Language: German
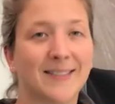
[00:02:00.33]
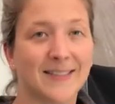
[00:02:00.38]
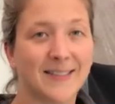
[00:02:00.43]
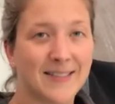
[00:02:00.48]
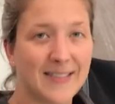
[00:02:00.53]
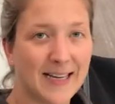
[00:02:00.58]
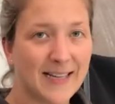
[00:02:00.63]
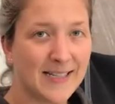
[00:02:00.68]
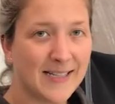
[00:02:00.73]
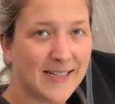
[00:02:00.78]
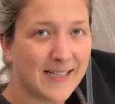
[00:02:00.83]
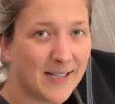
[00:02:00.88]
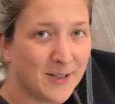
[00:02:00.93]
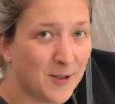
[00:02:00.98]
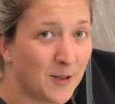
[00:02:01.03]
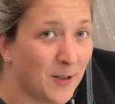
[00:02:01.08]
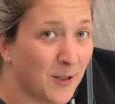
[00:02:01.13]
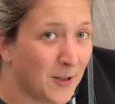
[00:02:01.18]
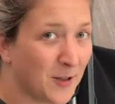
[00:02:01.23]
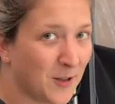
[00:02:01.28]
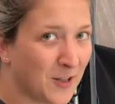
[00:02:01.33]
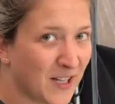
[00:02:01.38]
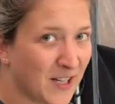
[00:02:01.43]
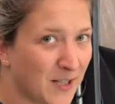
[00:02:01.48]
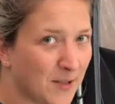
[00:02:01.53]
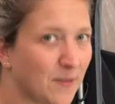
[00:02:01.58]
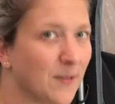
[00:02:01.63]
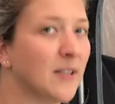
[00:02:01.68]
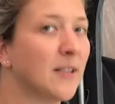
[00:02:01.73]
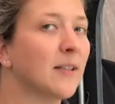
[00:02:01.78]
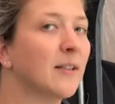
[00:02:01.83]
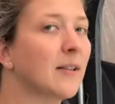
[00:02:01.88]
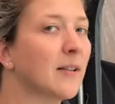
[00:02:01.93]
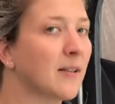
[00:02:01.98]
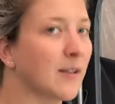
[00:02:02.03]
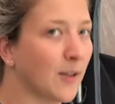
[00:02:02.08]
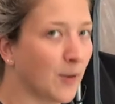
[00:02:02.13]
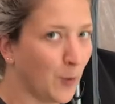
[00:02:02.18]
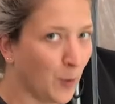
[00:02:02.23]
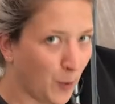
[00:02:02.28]
Dann ist natürlich noch ganz wichtig, dass
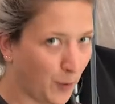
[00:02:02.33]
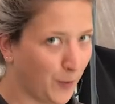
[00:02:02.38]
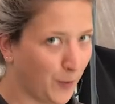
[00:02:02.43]
ihr genug